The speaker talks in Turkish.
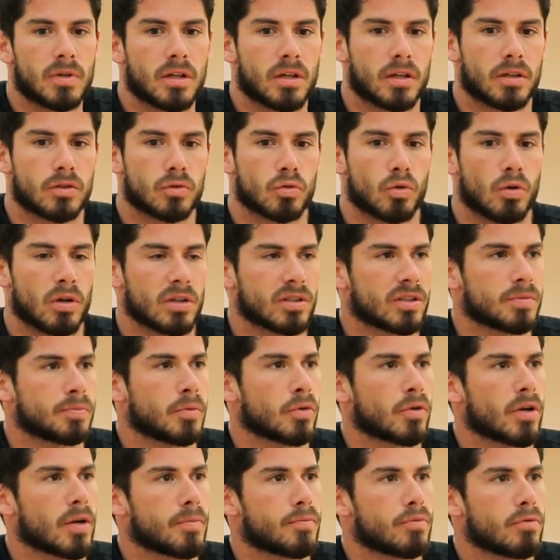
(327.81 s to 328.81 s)
Ben doğa
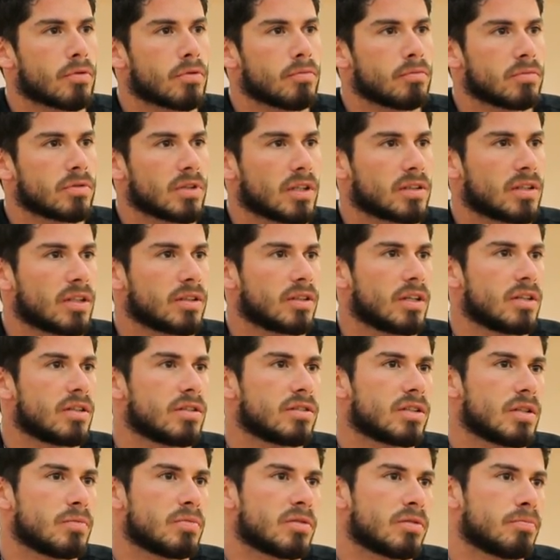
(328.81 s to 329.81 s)
sporu yapıyorum. Zaten Hı-hı.
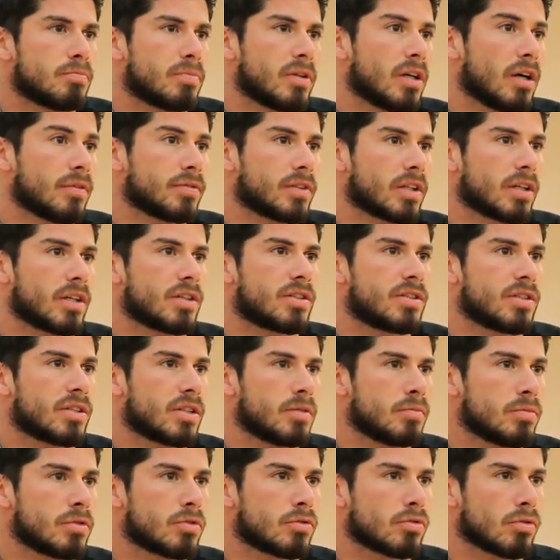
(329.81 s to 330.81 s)
denizde bizim bir hafta
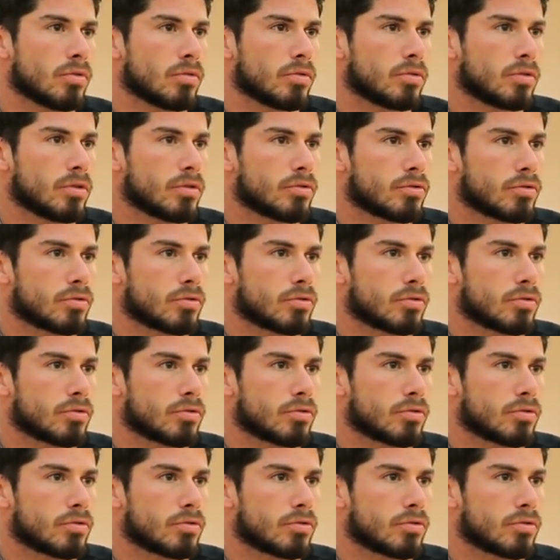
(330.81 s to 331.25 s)
geçirdiğimiz de oluyor.